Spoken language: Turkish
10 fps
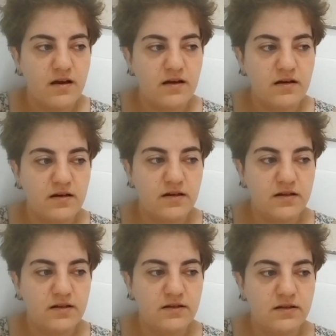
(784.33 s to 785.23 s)
E,
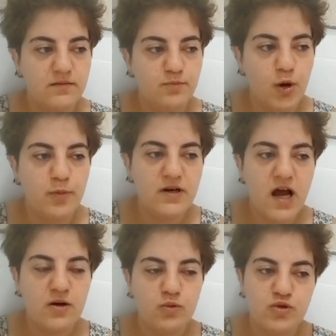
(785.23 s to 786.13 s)

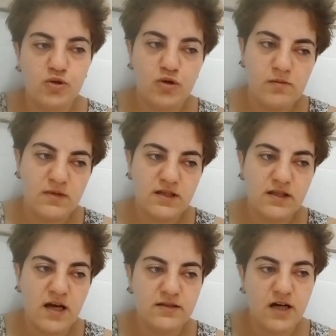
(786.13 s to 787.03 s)
popüler olacak
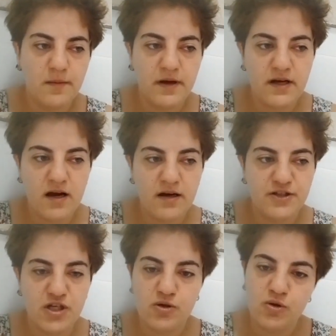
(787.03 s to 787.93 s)
olmasalar, kamera
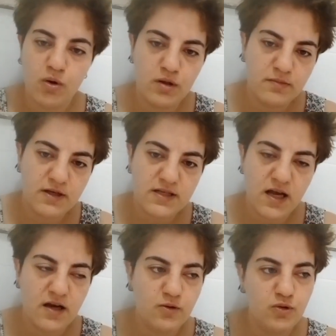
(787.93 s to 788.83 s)
çekiyor
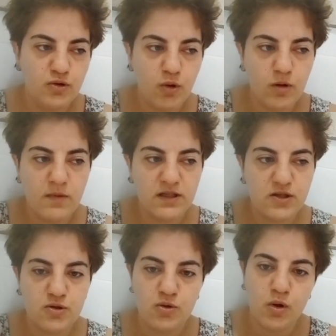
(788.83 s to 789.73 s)
olmasa, ünlü olmak
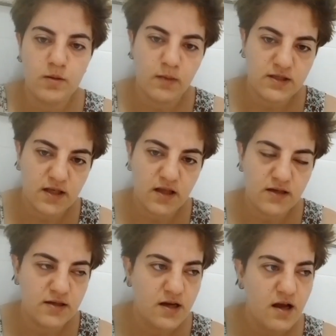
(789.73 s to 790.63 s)
istiyor
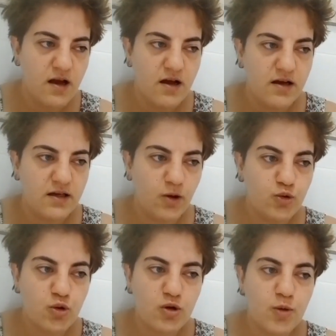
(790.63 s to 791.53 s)
olmasalar e, o
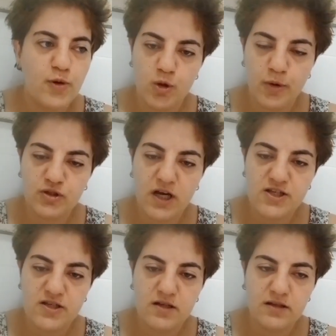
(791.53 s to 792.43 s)
sokak
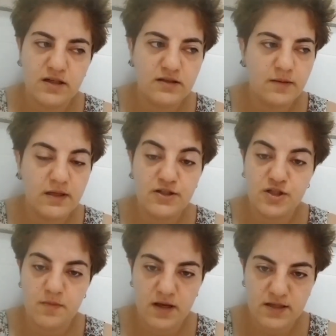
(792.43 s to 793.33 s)
röportajlarına bile
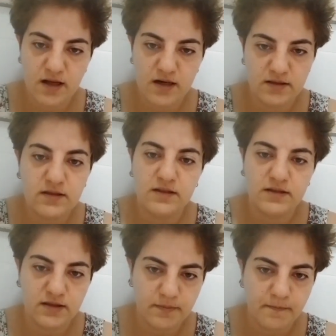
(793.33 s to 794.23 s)
çıkmazlardı
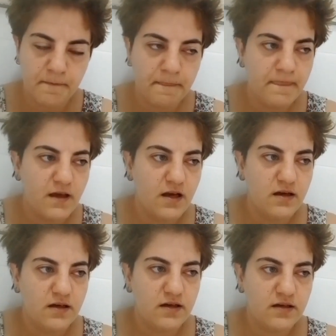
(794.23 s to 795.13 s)
dedim.
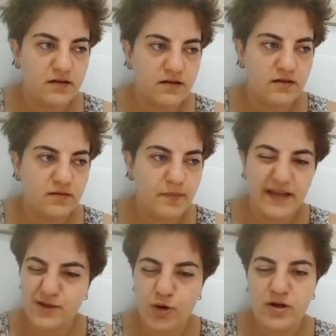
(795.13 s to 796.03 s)
E,
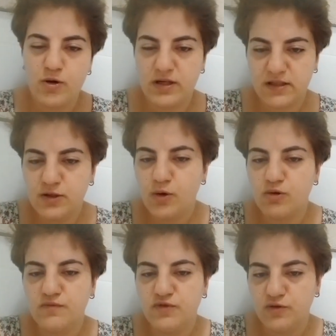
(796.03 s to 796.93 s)
benzer örnekleri
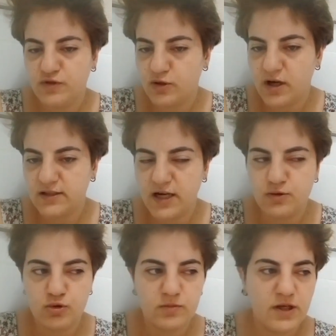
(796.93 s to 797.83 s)
gördüğüm videolarda yani
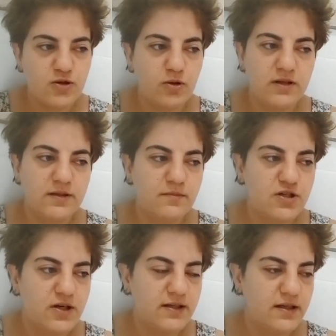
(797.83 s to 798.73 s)
götümden söylediğim bir
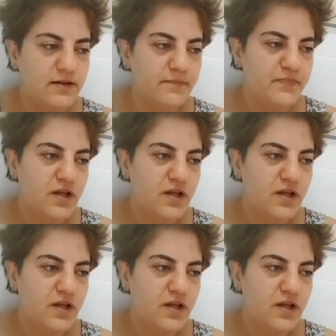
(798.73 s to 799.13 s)
şey değil.